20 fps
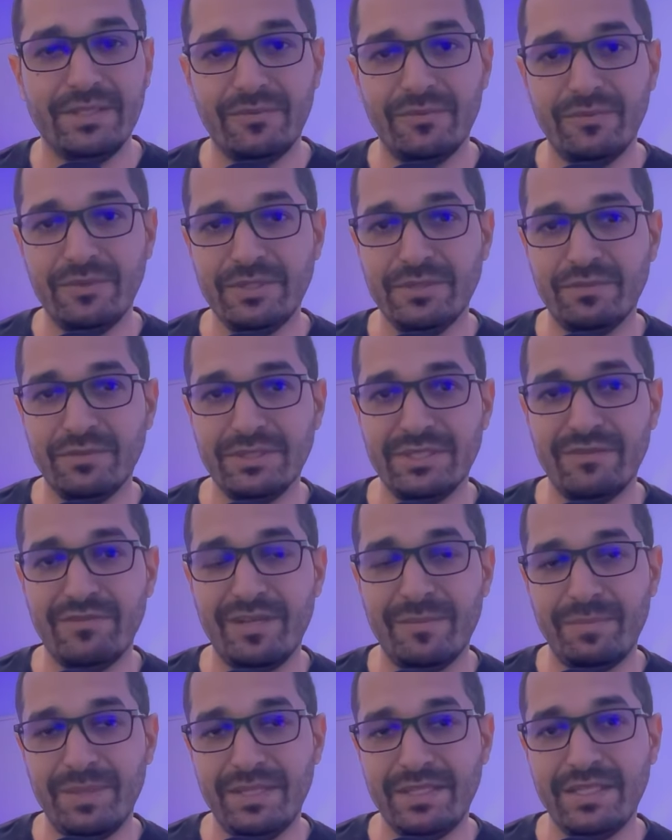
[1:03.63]
onde você vai
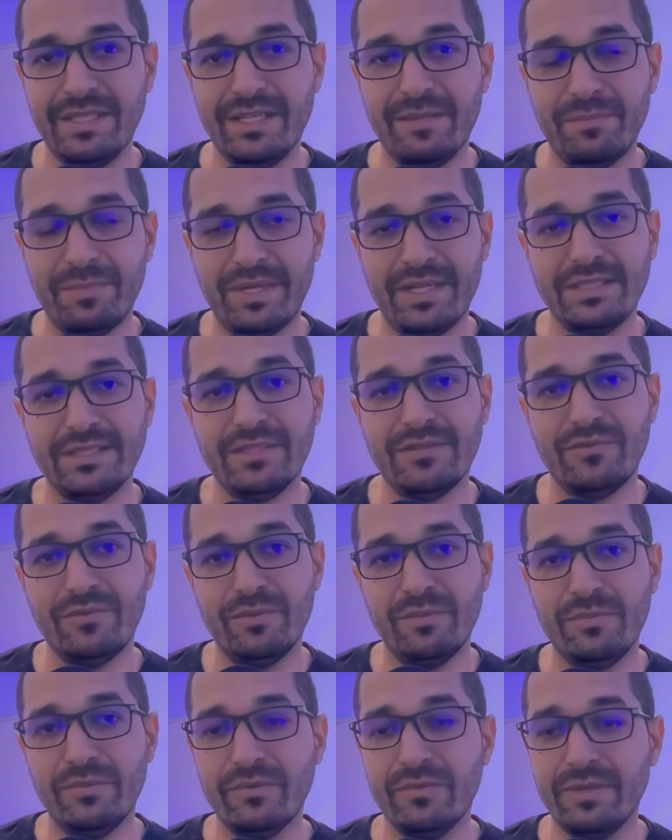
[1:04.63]
aprender na prática
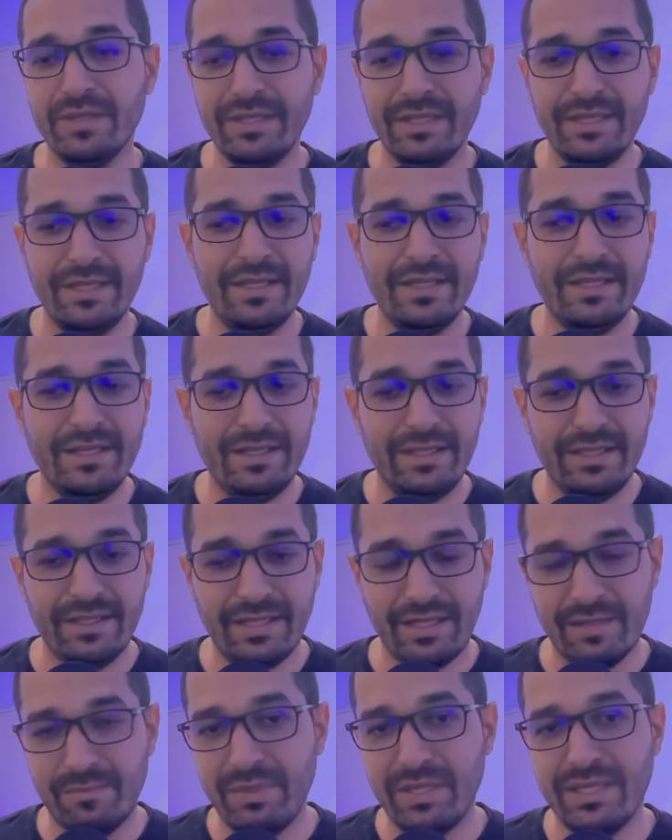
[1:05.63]
como
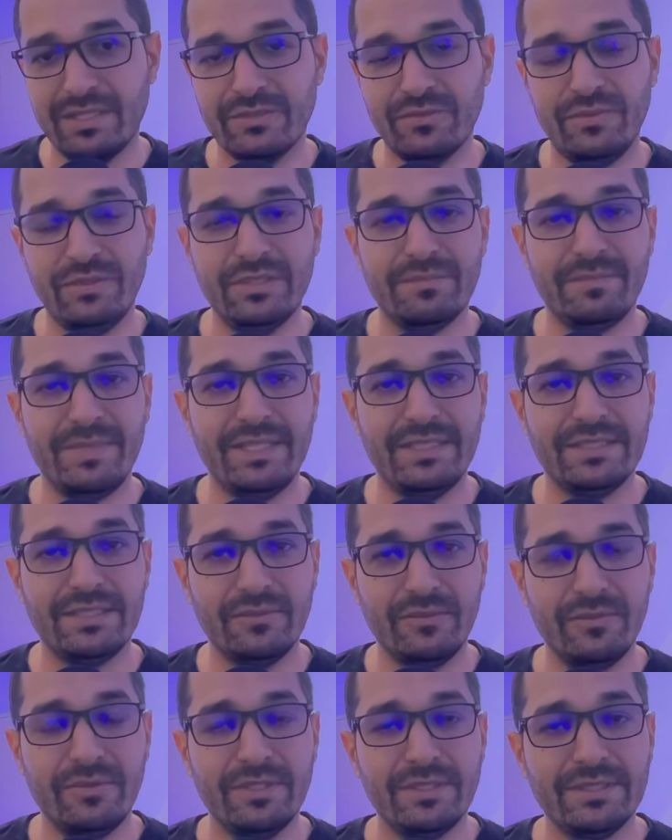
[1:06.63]
criar aplicações mais
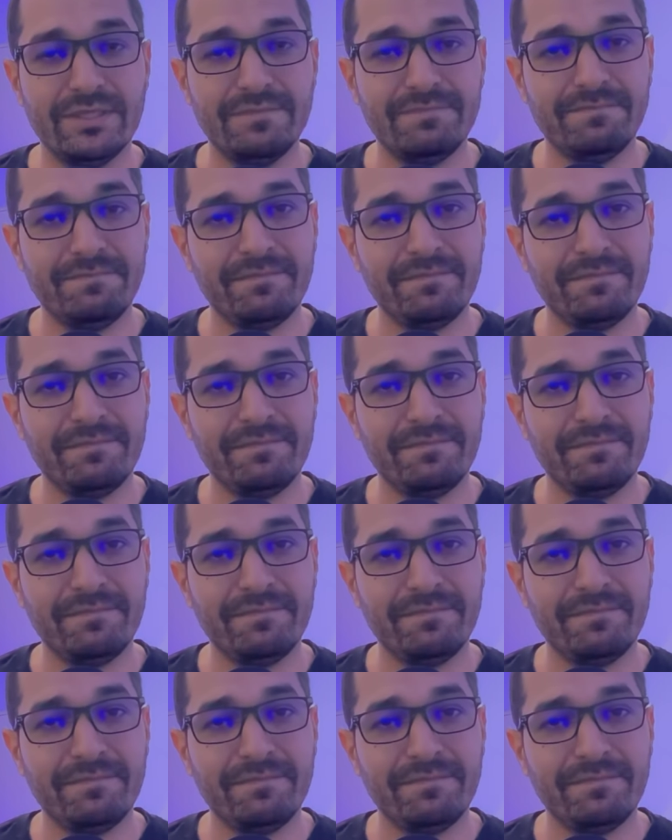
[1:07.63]
seguras.